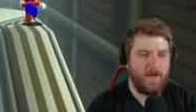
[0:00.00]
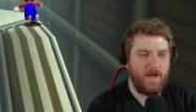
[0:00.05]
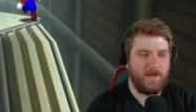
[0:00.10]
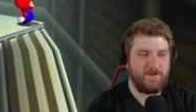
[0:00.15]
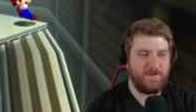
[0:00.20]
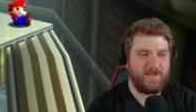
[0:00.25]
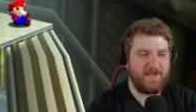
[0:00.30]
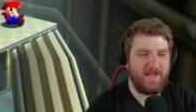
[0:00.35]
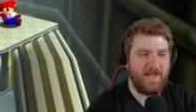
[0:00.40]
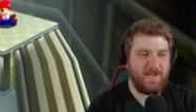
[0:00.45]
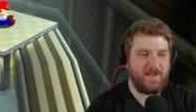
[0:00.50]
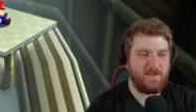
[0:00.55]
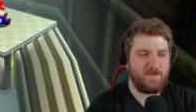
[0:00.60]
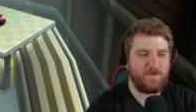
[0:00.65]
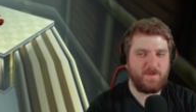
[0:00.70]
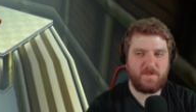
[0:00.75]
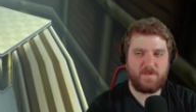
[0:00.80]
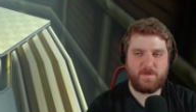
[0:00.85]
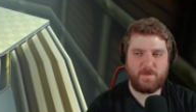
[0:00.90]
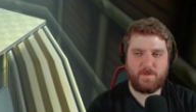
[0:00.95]
Also ich lerne
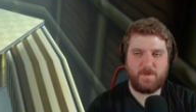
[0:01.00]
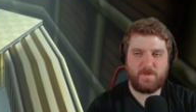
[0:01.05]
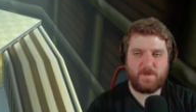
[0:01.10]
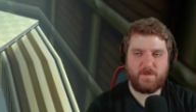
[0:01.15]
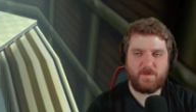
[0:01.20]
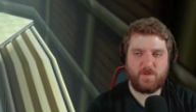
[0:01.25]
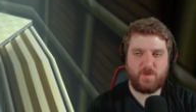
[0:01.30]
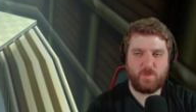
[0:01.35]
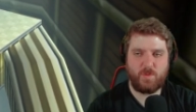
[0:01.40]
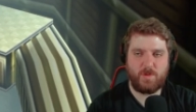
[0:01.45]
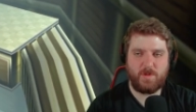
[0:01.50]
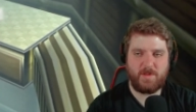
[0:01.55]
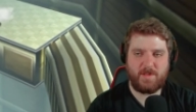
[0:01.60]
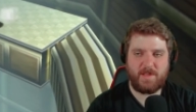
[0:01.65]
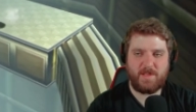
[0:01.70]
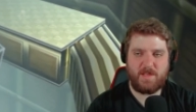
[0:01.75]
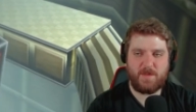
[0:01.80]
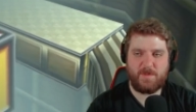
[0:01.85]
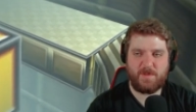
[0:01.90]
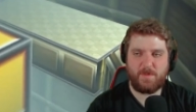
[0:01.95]
jetzt bis 22 Uhr und
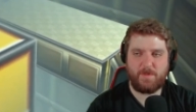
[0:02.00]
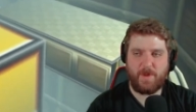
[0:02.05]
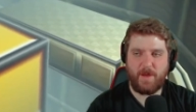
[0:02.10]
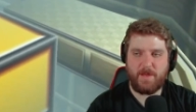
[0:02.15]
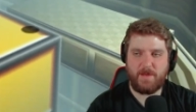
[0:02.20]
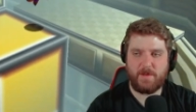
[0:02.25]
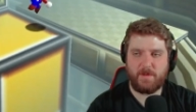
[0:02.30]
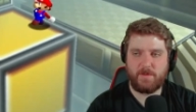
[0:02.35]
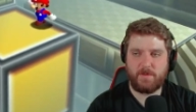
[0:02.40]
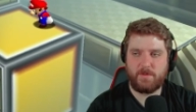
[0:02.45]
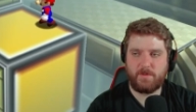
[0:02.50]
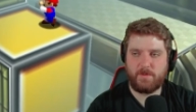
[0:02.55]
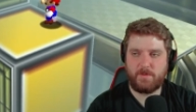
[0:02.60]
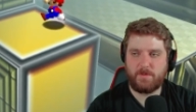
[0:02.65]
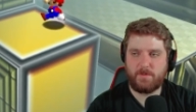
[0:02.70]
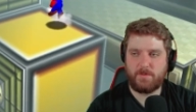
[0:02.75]
trainiere ein bisschen Beine